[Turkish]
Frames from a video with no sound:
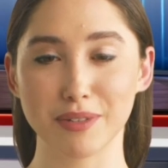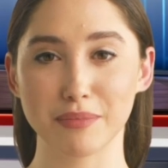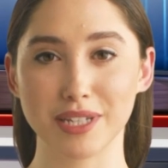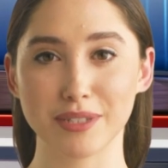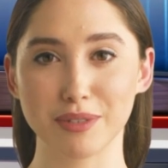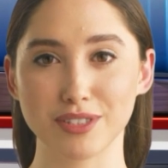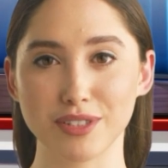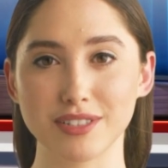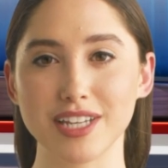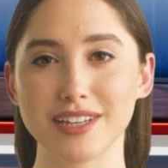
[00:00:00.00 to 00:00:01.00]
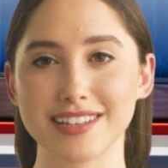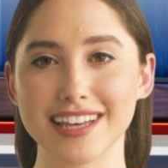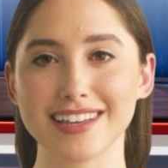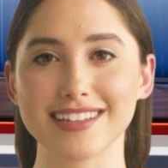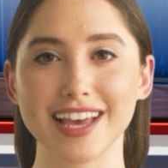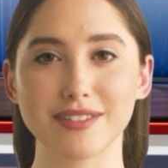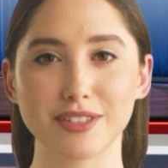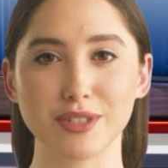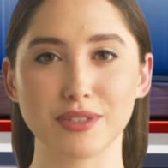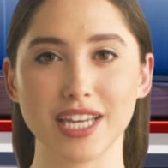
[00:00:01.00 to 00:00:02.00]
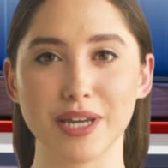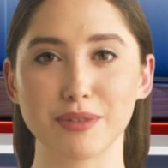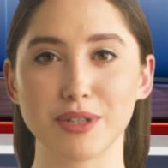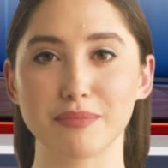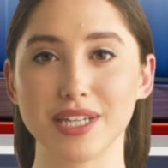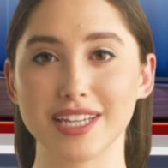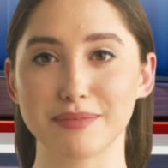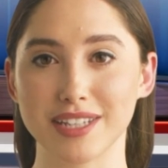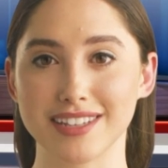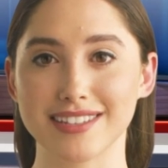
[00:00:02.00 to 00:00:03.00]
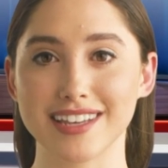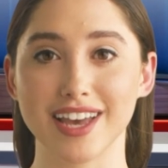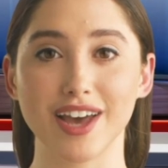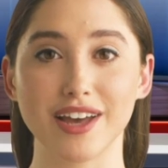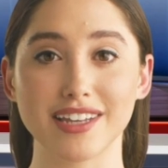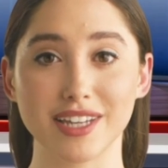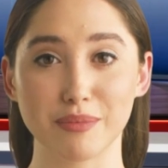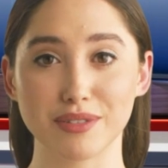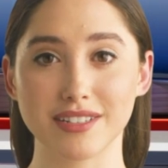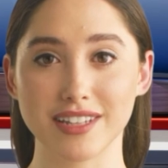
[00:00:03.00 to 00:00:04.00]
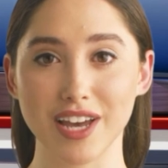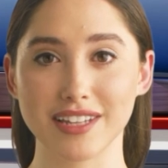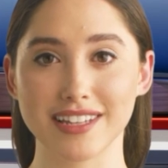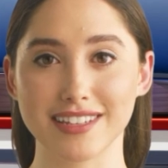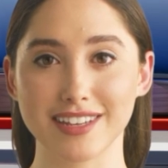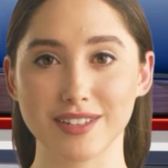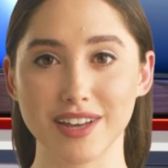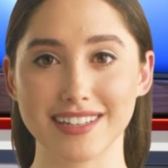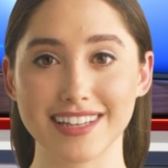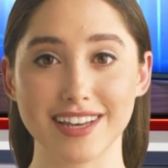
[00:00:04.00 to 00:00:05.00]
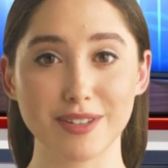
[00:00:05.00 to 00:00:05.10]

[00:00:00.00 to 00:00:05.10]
ve 1348 sayılı Türkiye Büyük Millet Meclisi kararı ile uzatılan iznin süresinin